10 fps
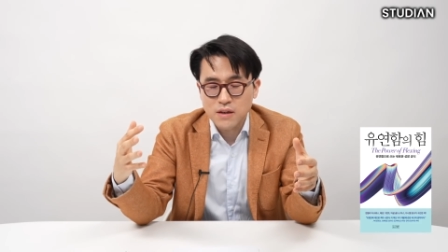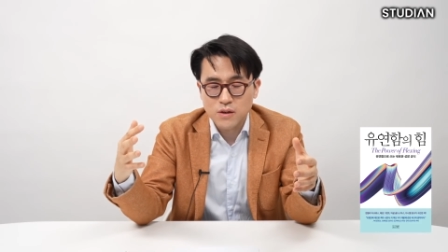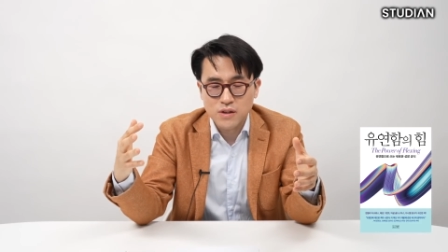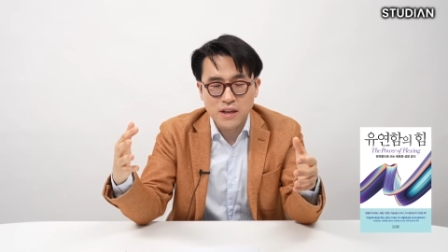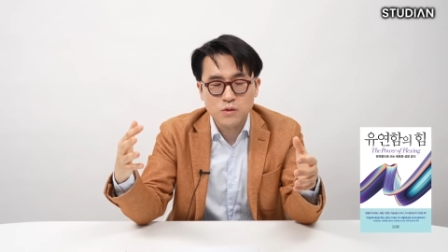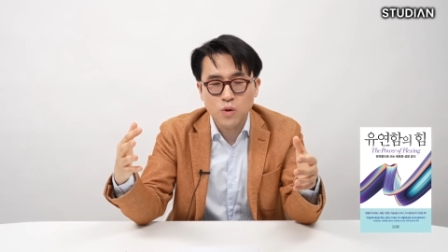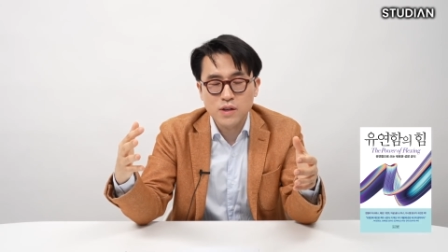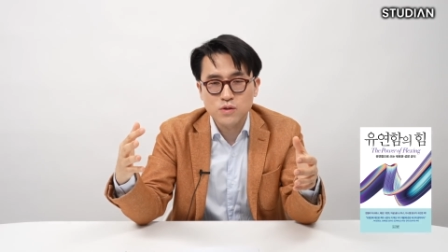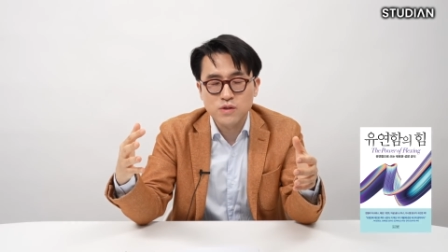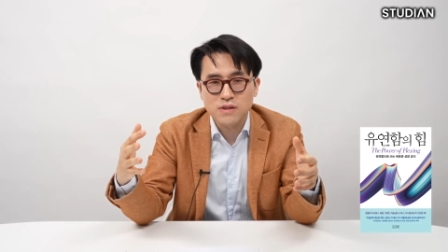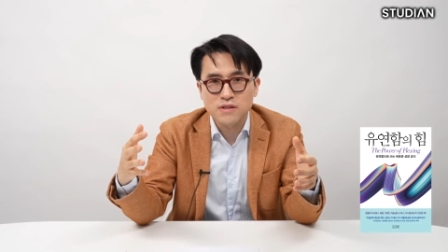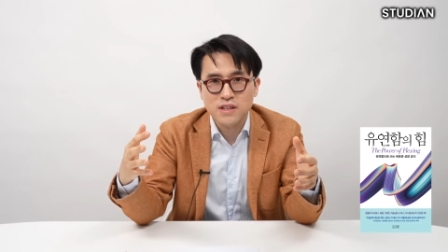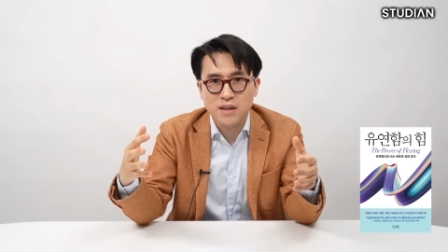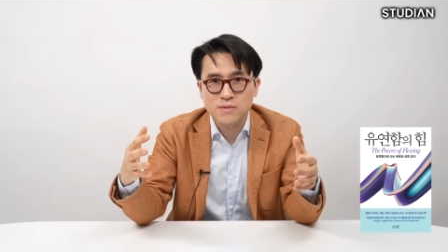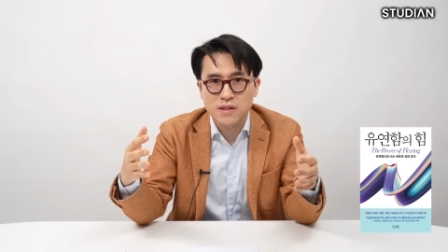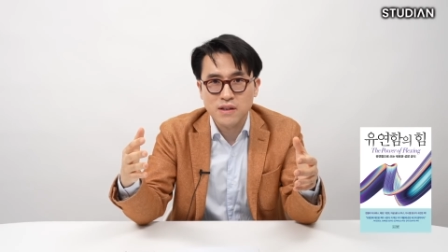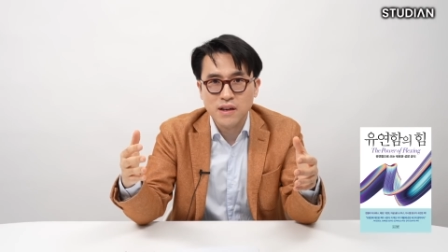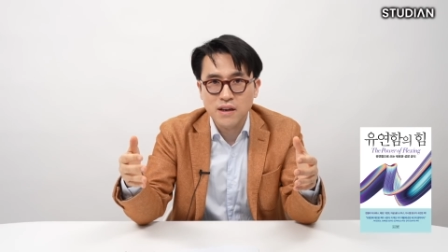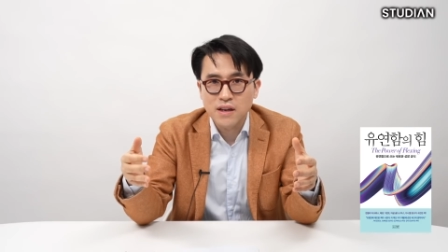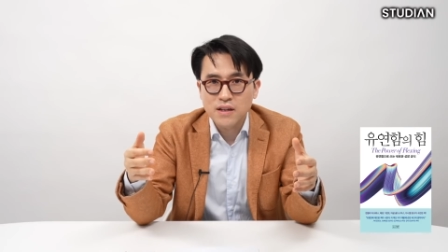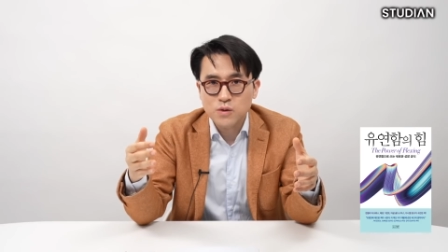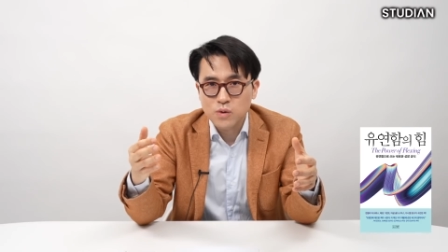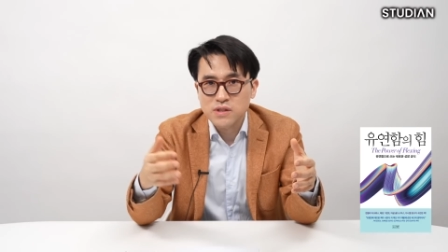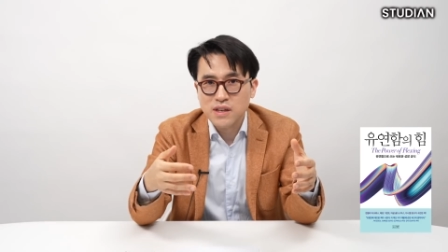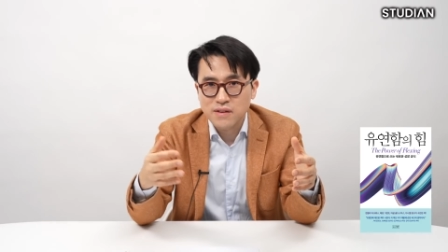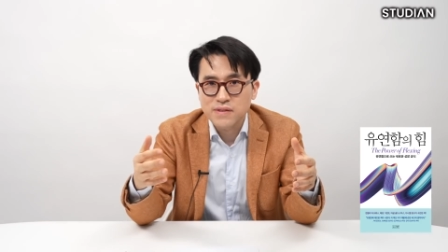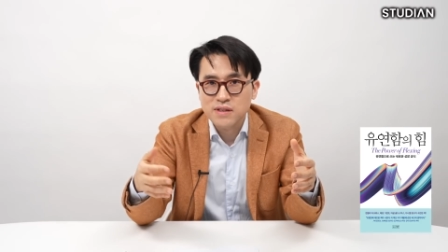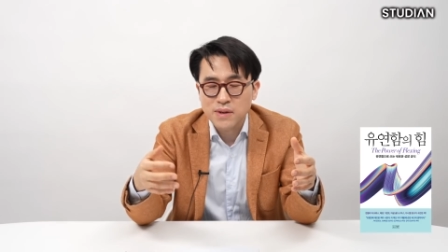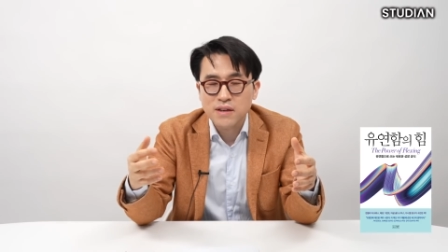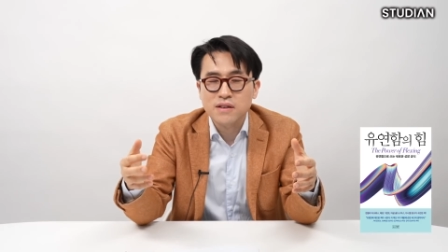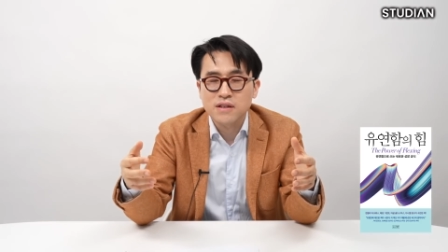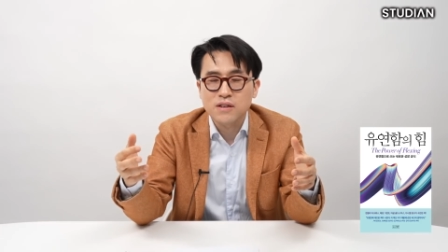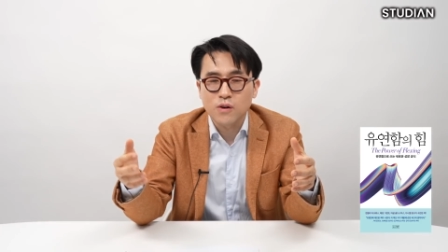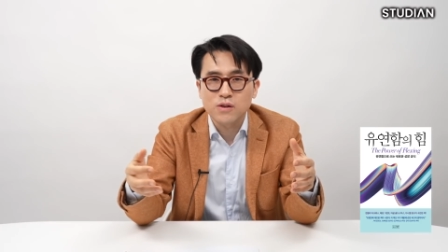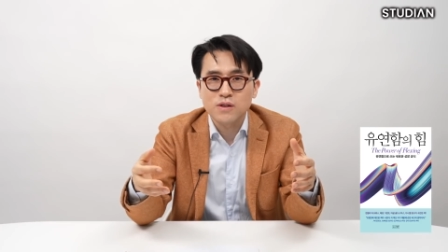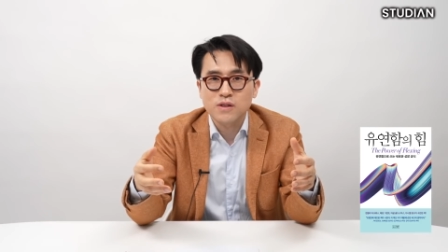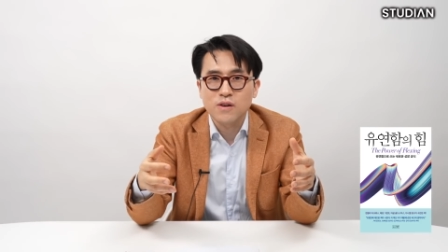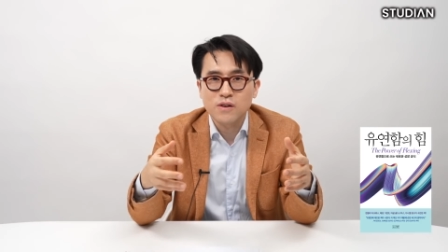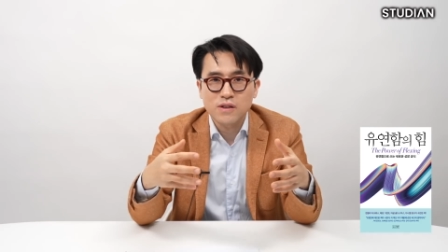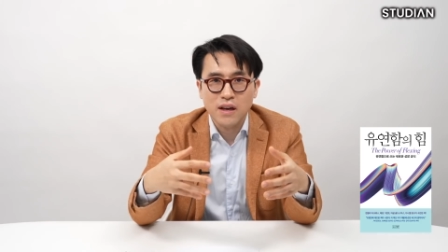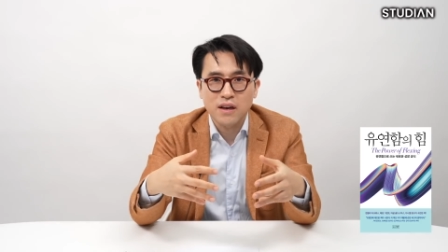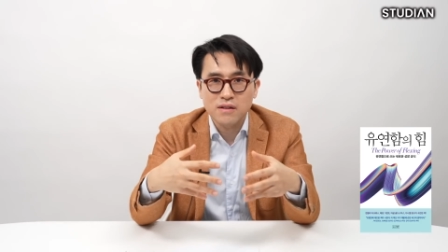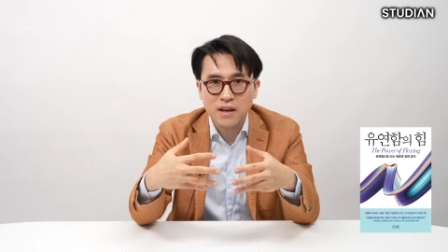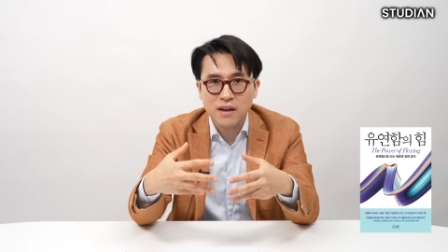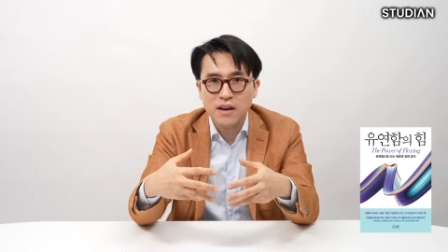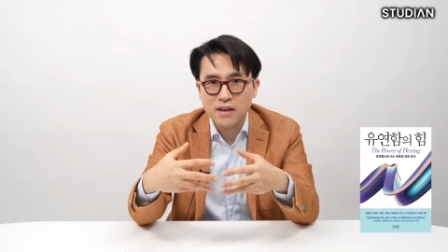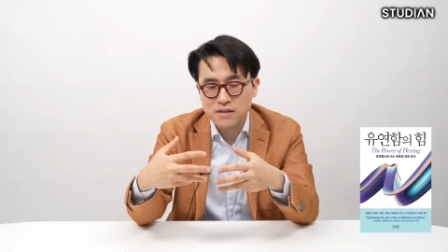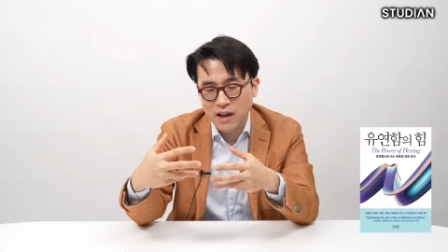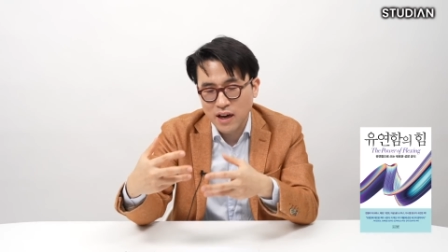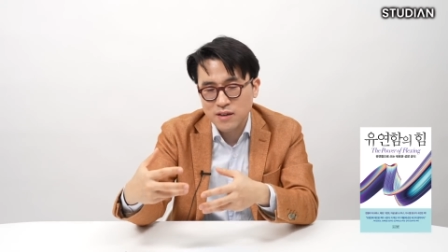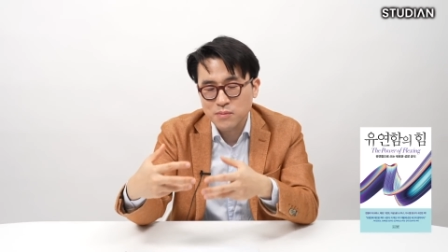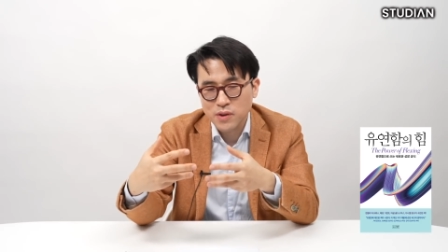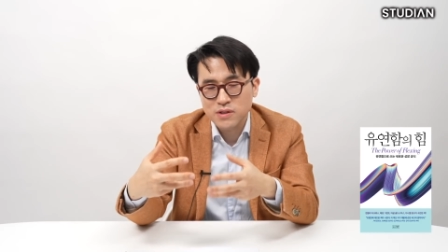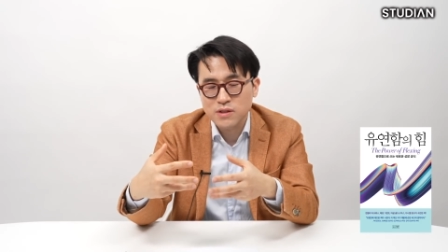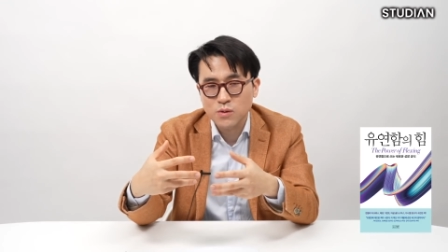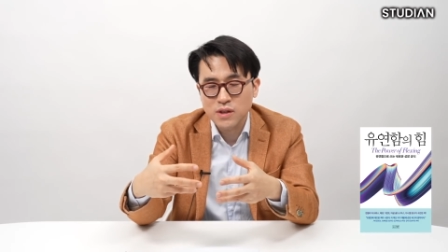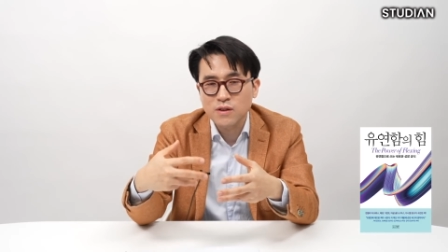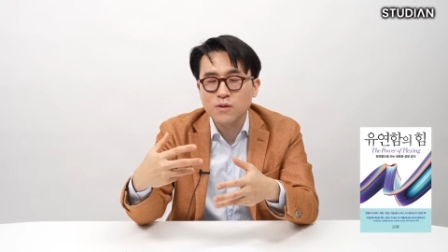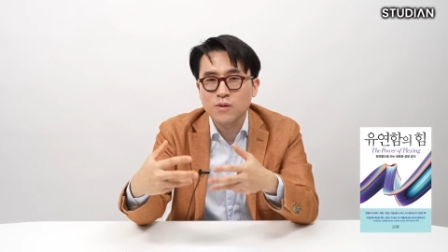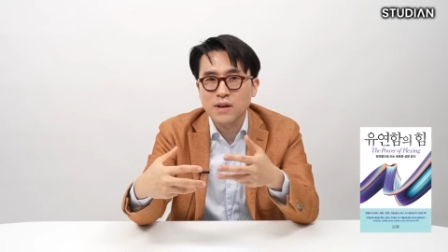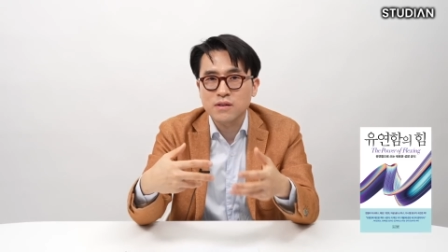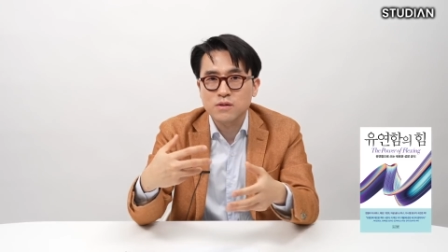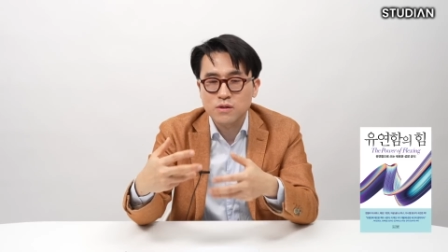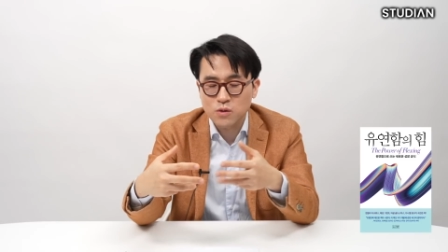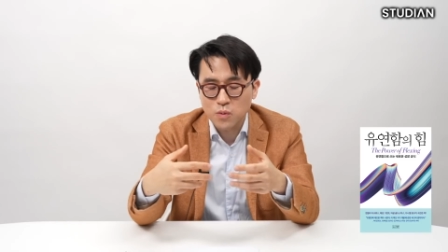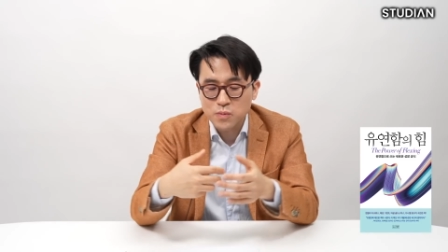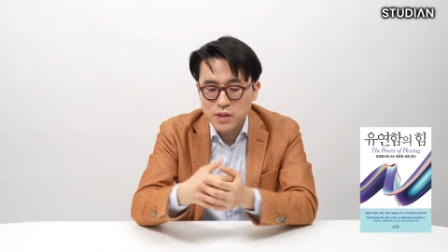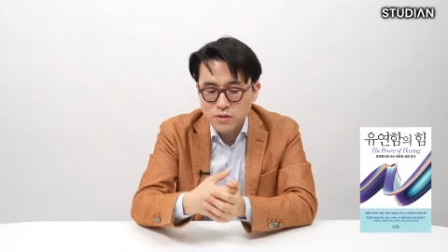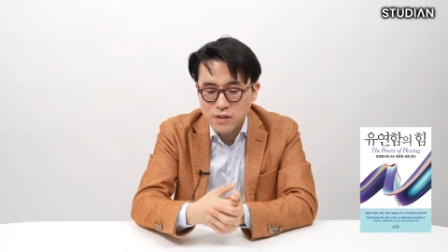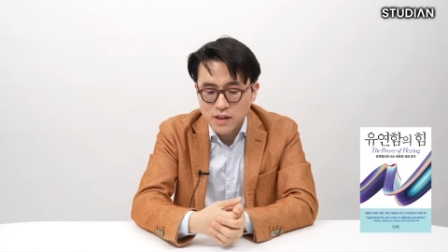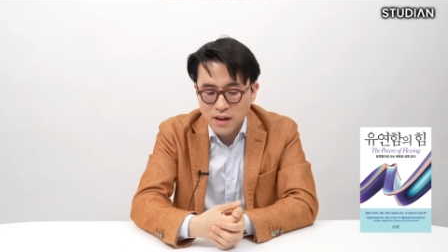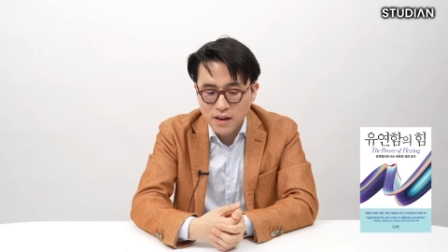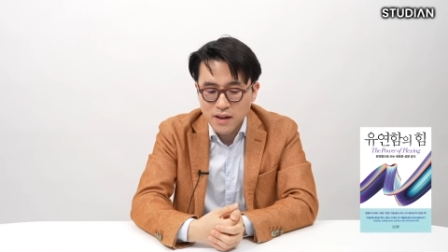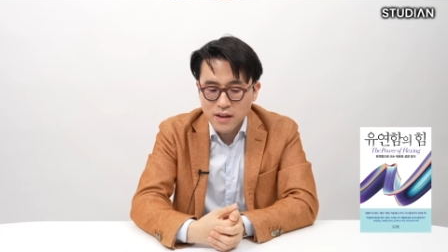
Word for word: 어, 나를 도와줄 수 있는 사람들에게 솔직한 피드백을 얻어서 나, 내가 다음번 시도에 성공 확률을 높일 수 있게